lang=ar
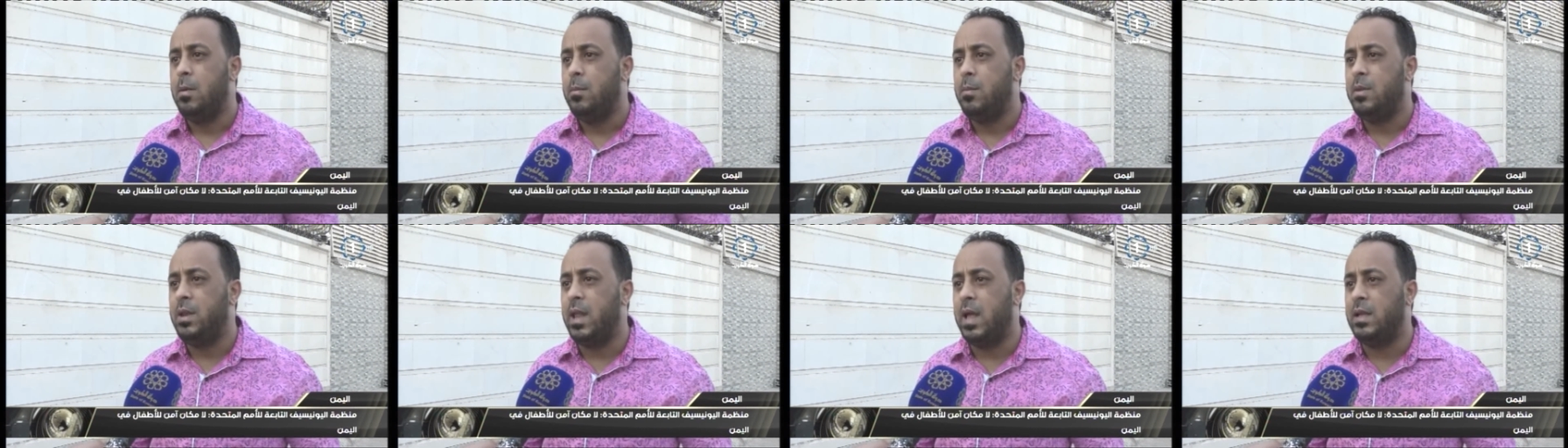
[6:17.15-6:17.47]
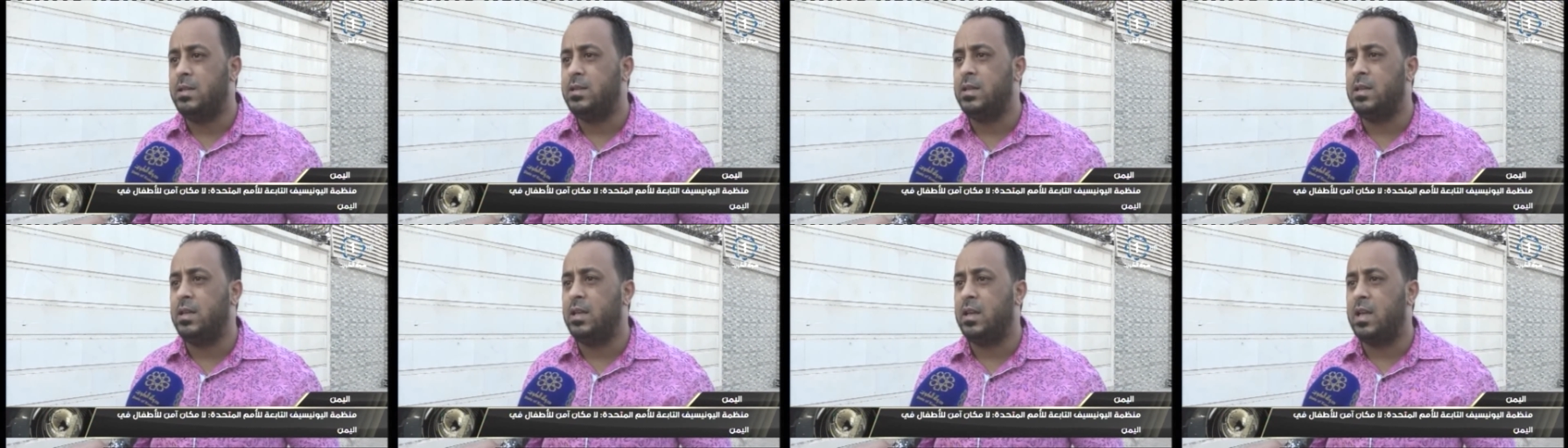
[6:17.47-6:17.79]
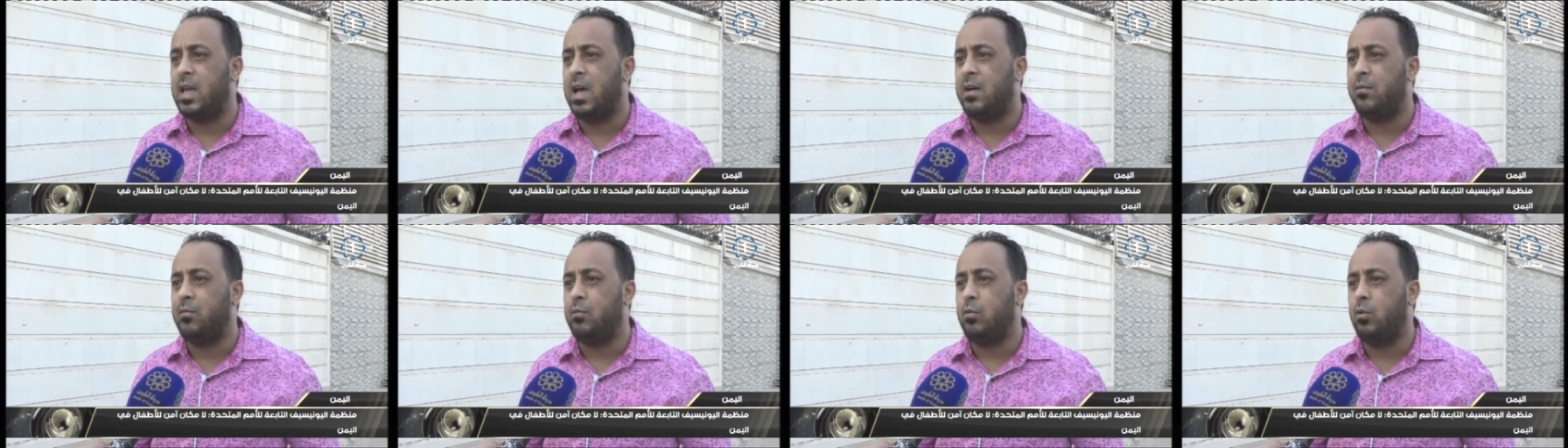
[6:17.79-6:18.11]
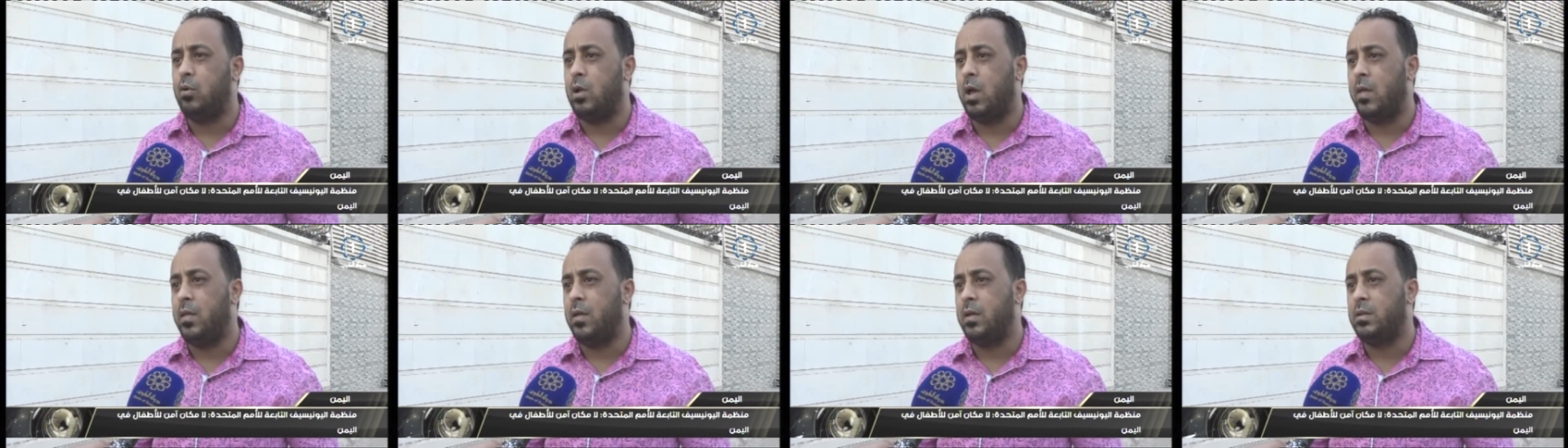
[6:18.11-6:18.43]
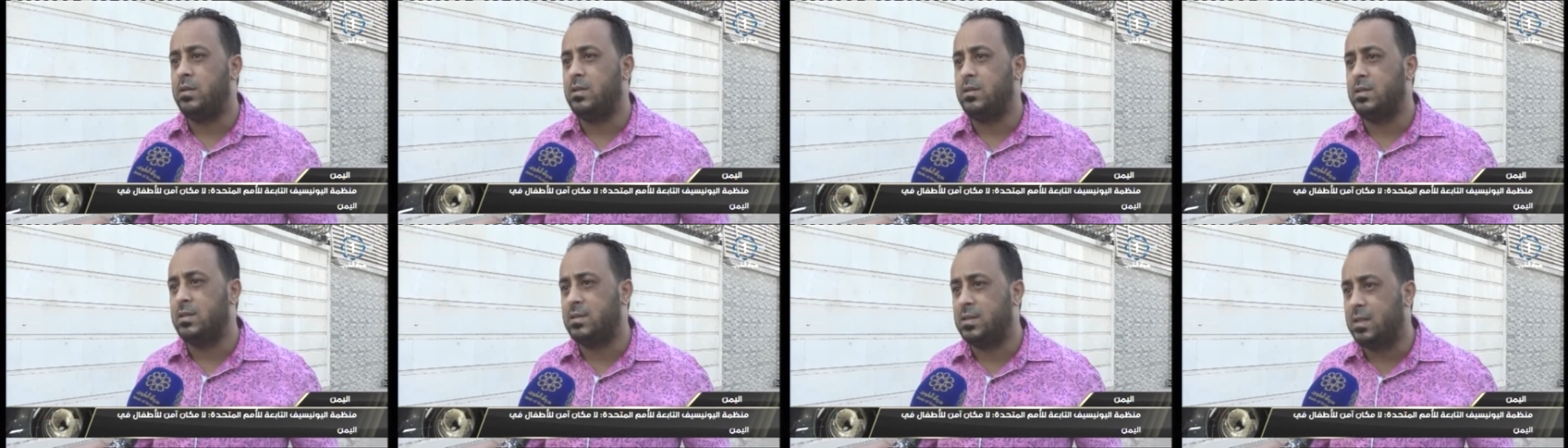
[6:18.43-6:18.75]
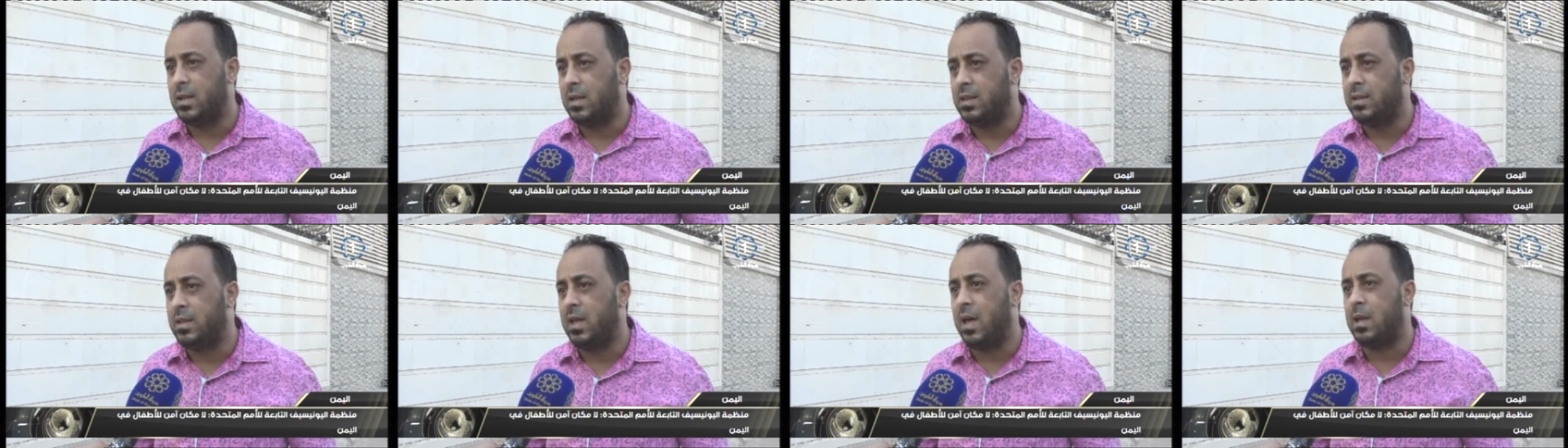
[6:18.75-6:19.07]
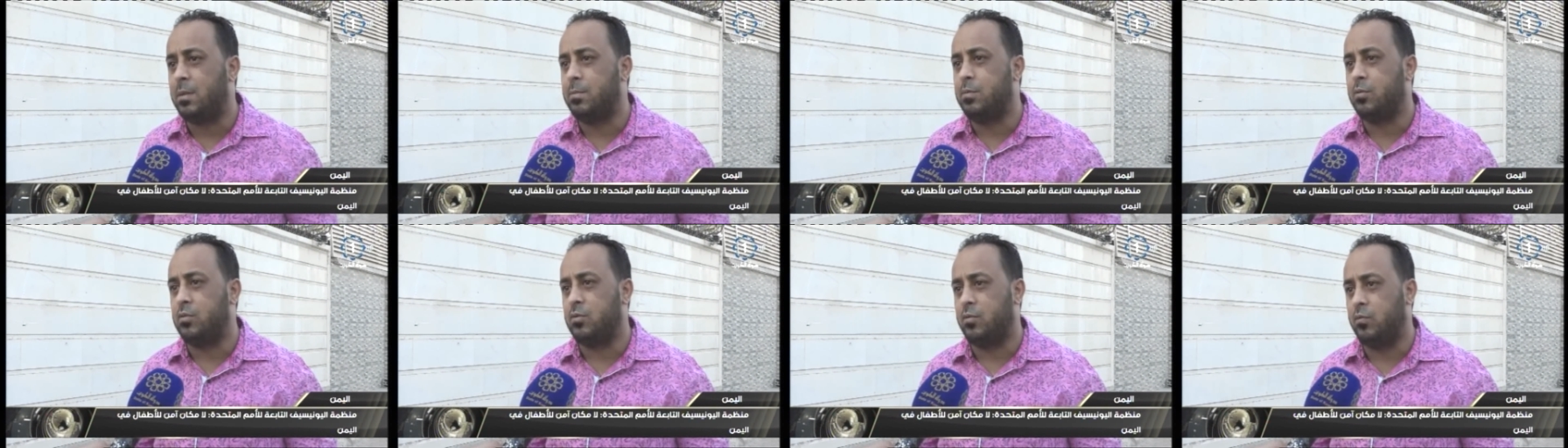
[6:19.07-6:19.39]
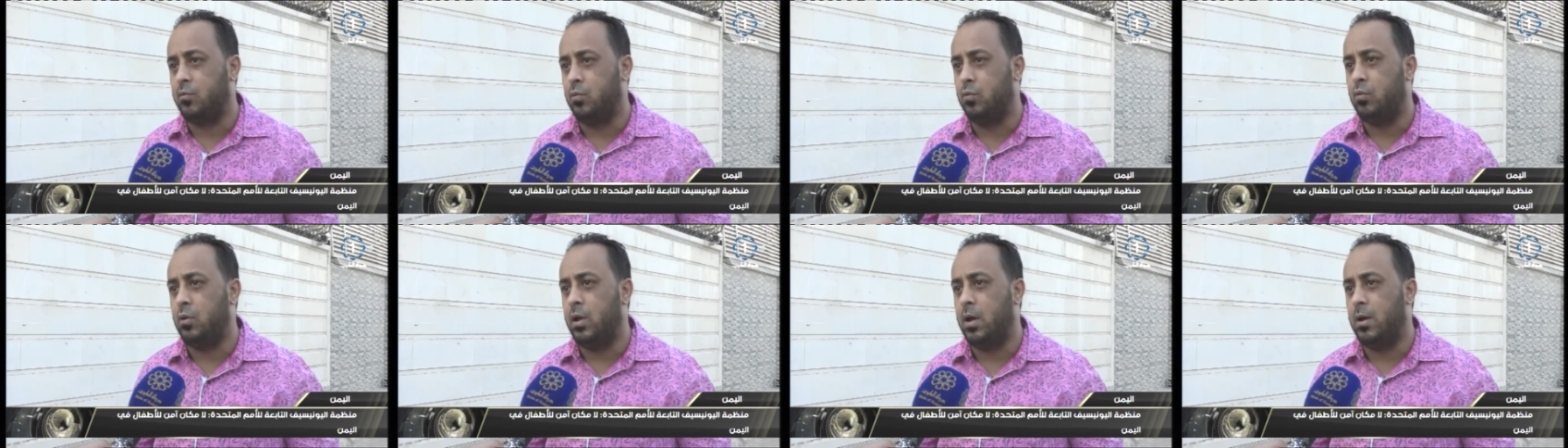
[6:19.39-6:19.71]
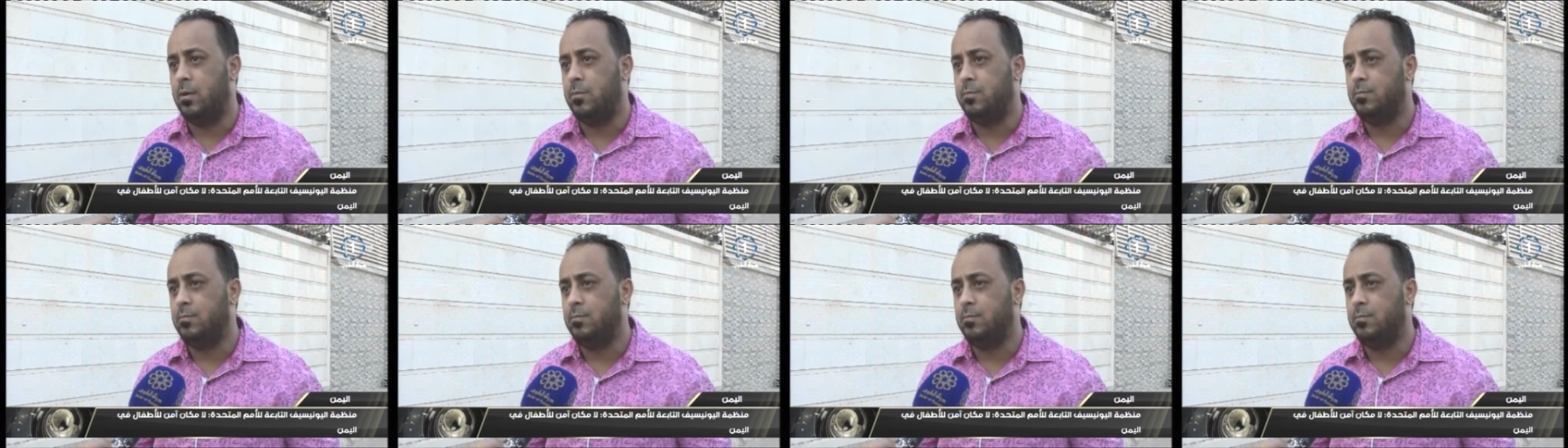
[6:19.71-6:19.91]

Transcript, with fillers: من اجل ايقاف كل هذا الاستهتار بالطفوله.